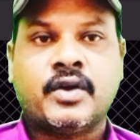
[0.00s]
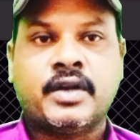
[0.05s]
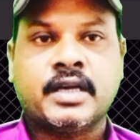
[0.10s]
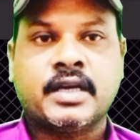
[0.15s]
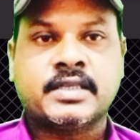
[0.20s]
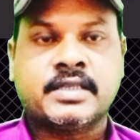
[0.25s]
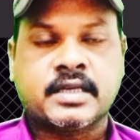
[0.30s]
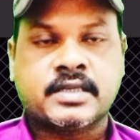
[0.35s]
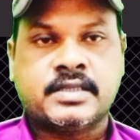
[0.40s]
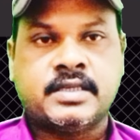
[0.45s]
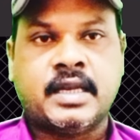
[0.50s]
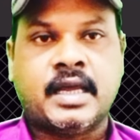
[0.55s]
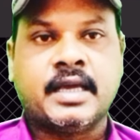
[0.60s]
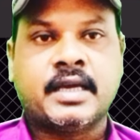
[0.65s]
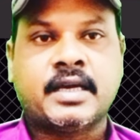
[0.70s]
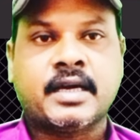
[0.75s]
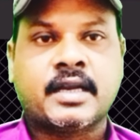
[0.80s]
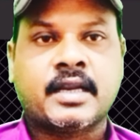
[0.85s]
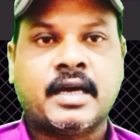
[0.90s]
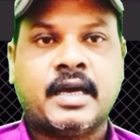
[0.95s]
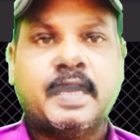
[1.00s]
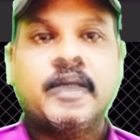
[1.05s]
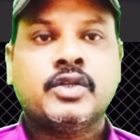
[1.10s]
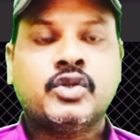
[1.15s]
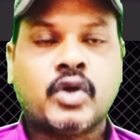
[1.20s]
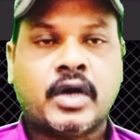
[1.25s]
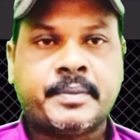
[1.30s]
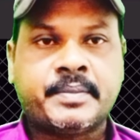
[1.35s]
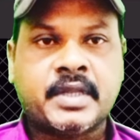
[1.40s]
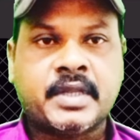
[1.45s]
और एक शख्स सिलाई कर रहा है
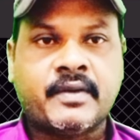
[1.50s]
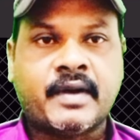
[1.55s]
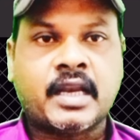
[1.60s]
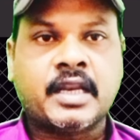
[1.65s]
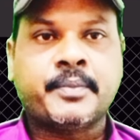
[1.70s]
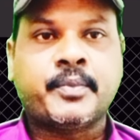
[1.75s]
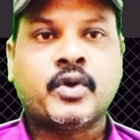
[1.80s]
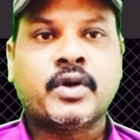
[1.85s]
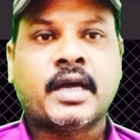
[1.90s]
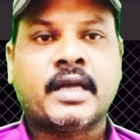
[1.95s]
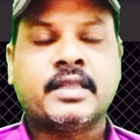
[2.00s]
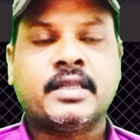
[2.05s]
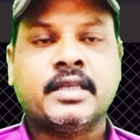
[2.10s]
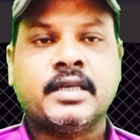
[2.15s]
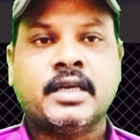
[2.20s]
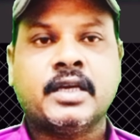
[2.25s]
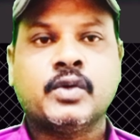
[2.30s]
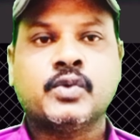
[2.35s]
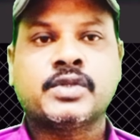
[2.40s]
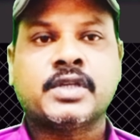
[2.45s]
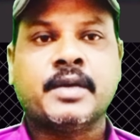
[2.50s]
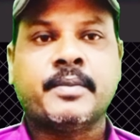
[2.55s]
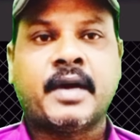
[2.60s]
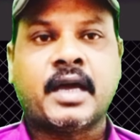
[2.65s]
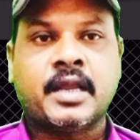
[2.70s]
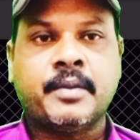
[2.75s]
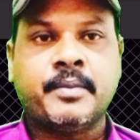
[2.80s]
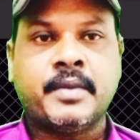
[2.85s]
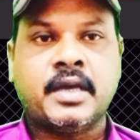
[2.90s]
जो हफ्तेवार रिपोर्ट आती है उसके बारे